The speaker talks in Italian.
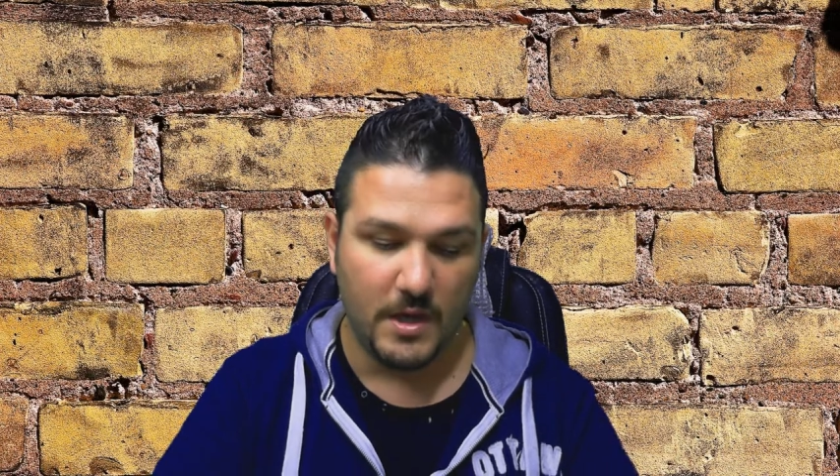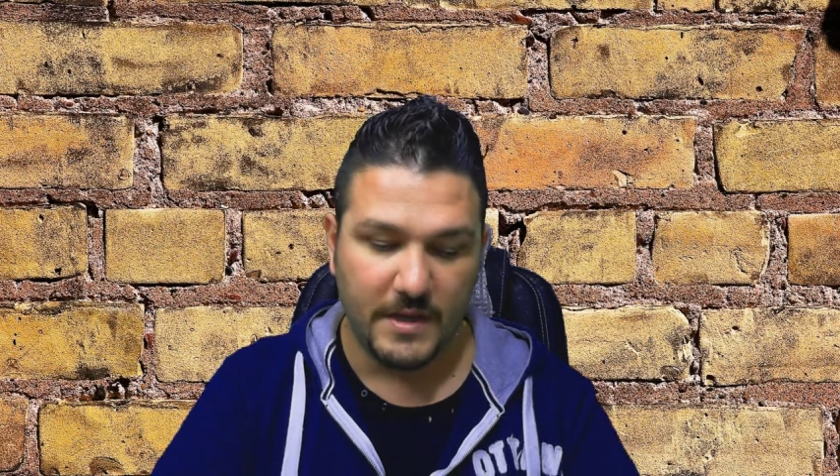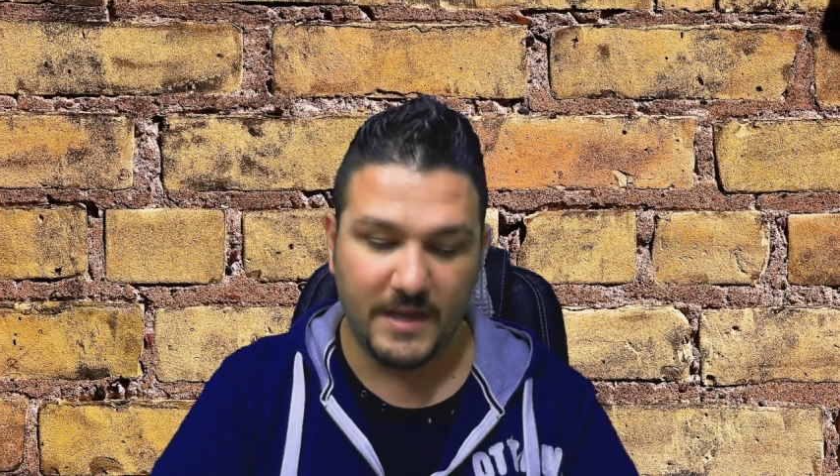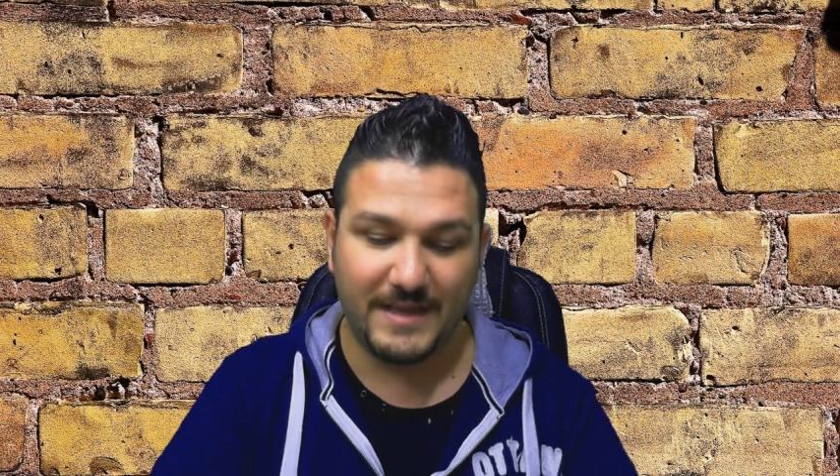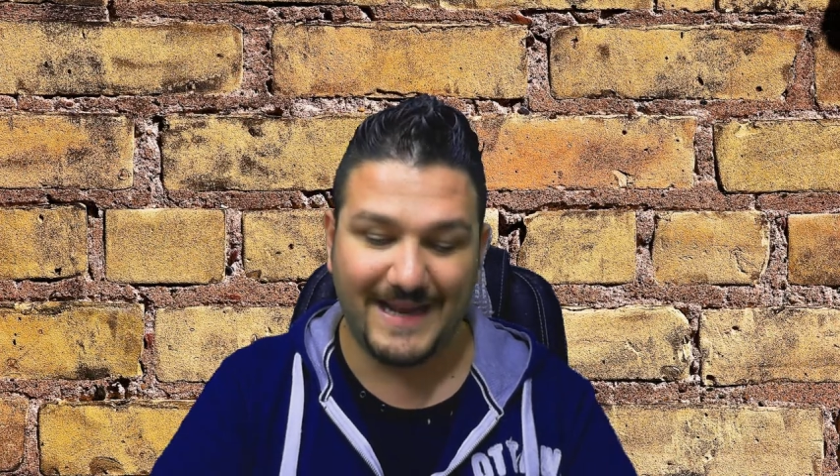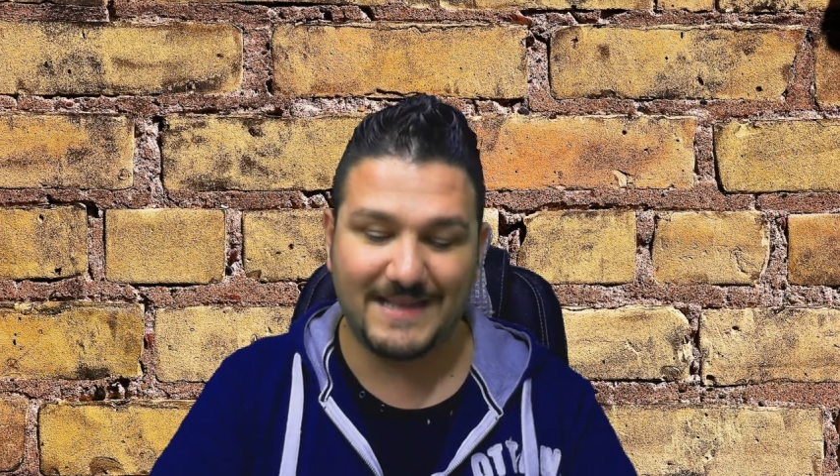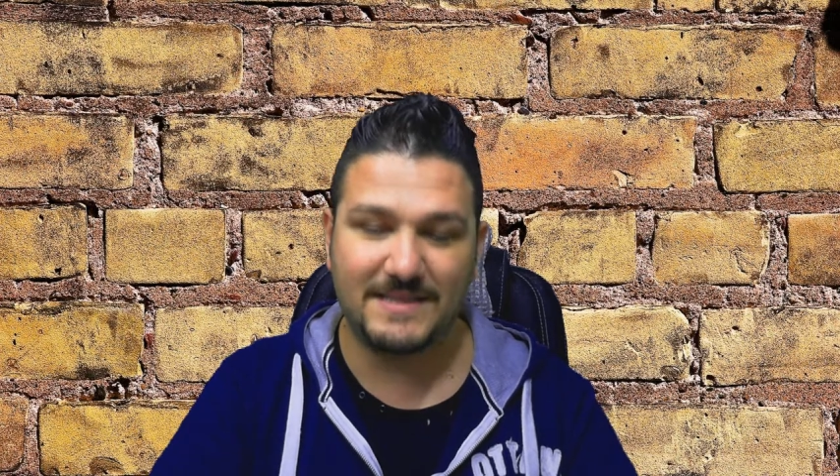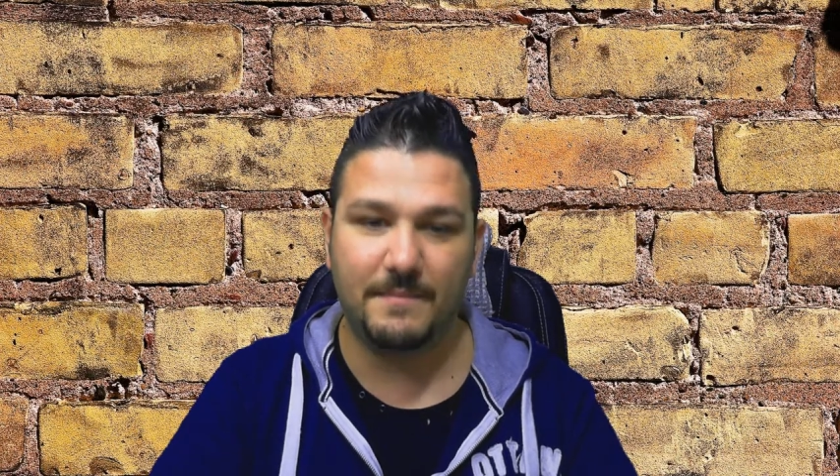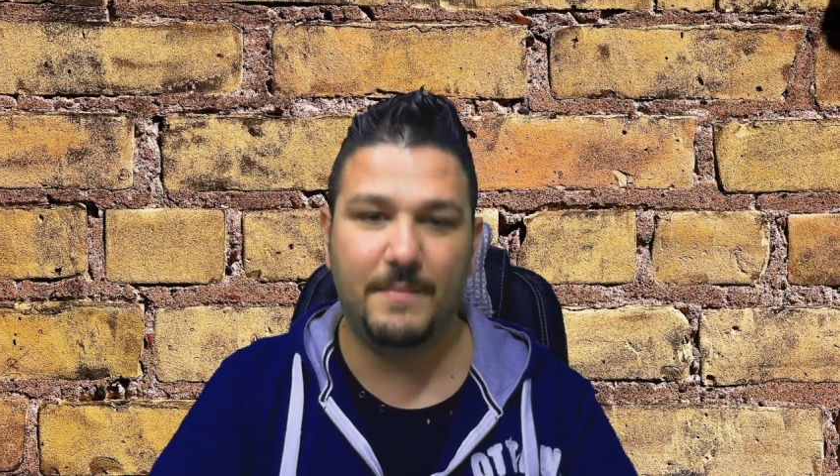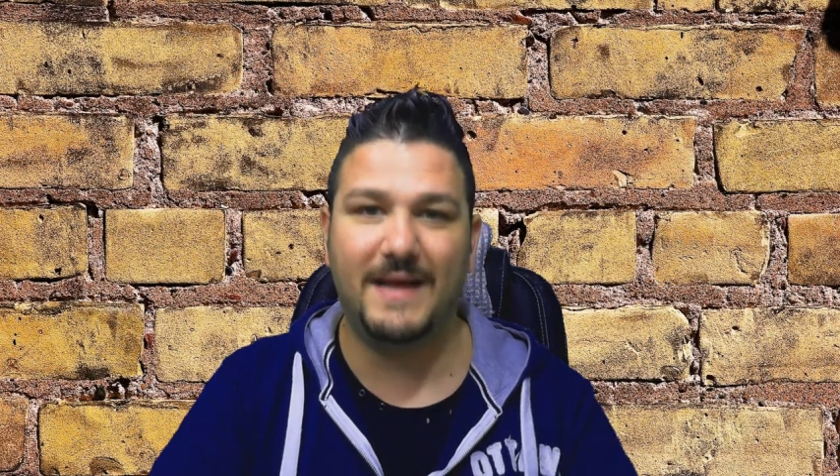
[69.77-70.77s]
Niente
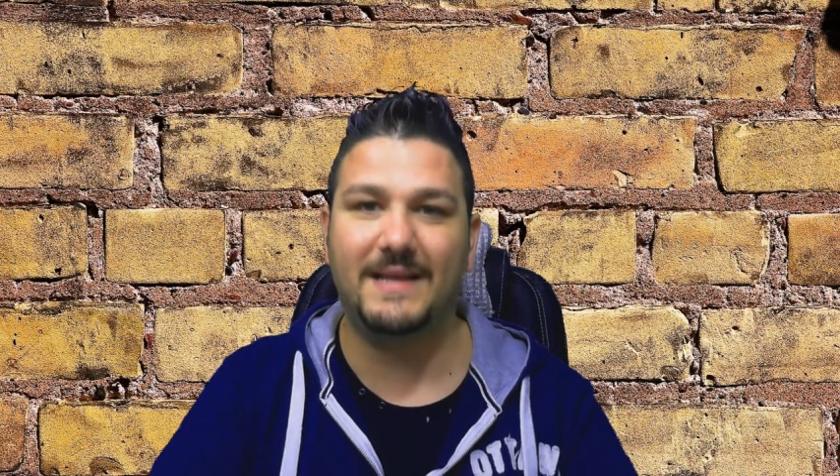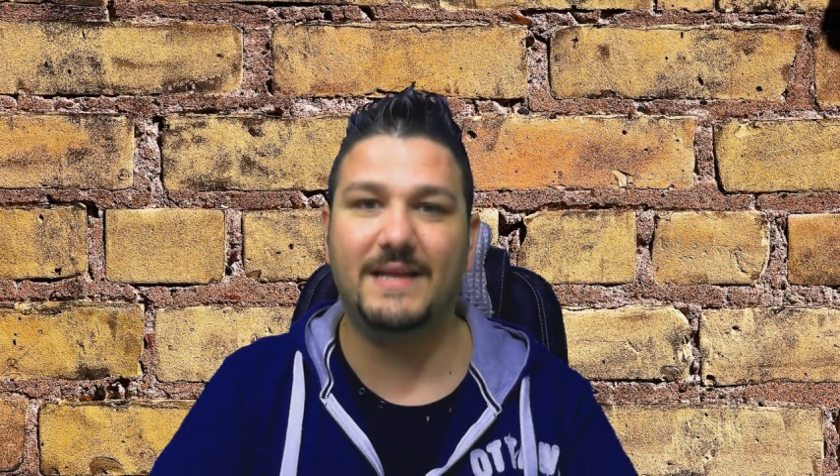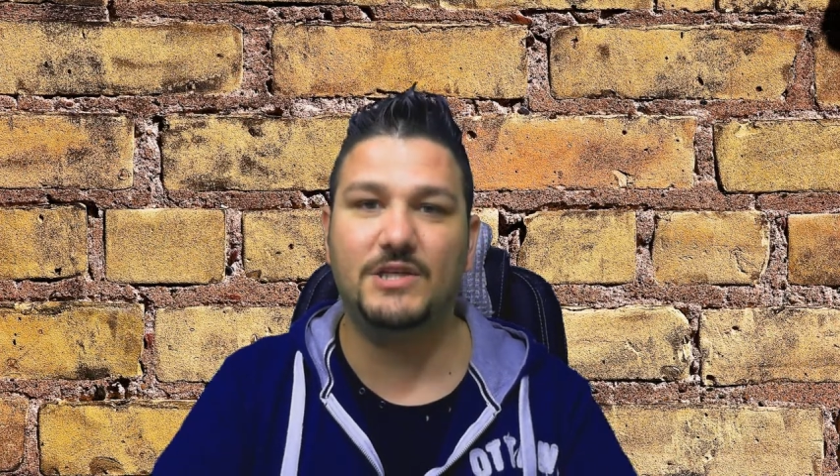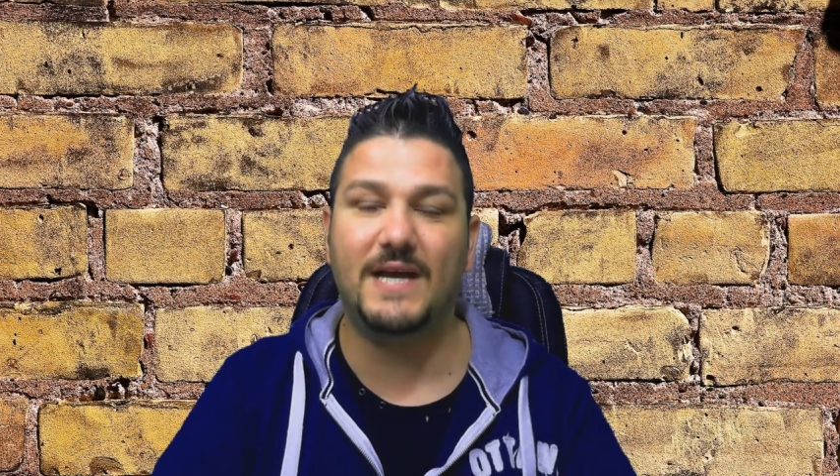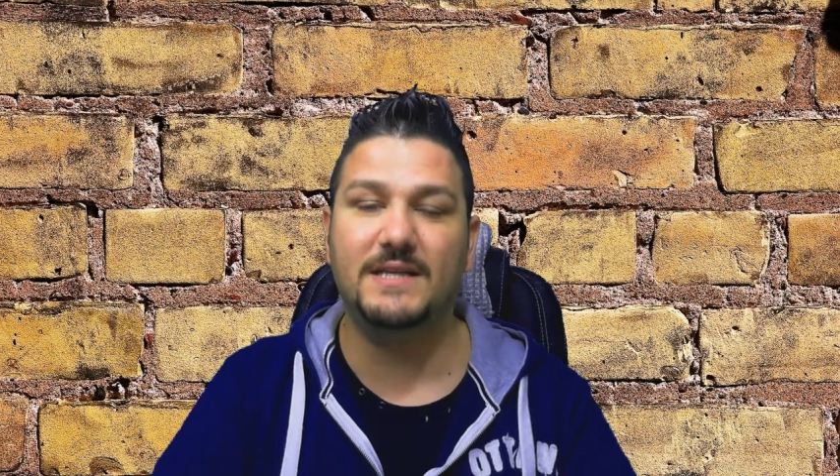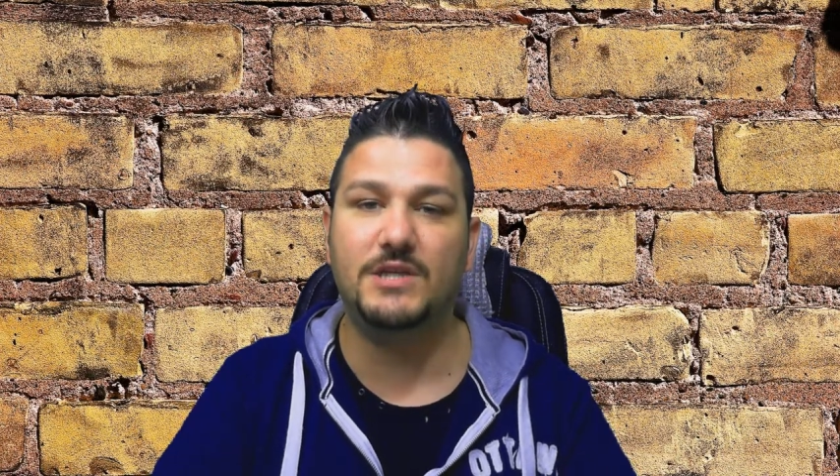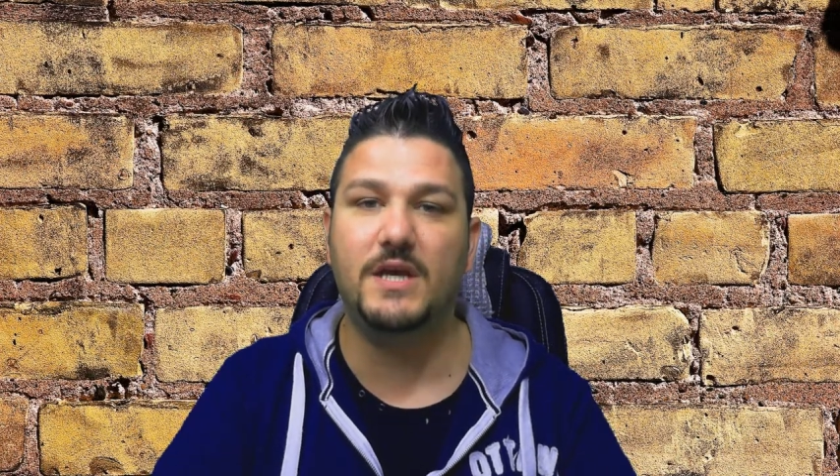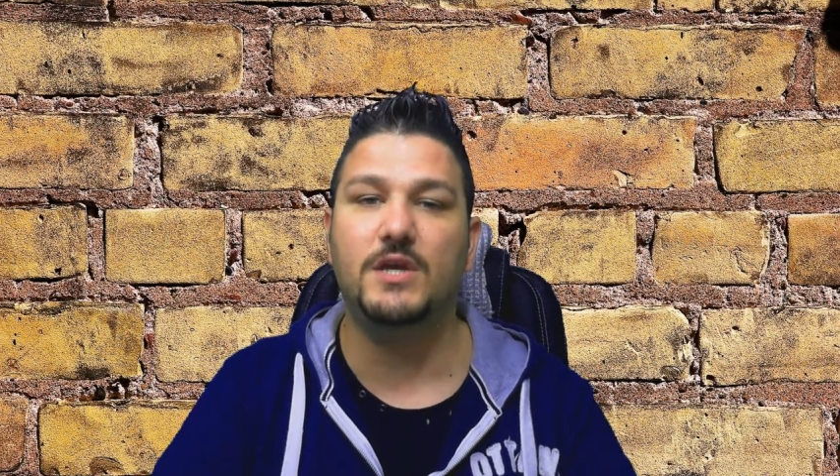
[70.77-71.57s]
ragazzi, bada alle ciance,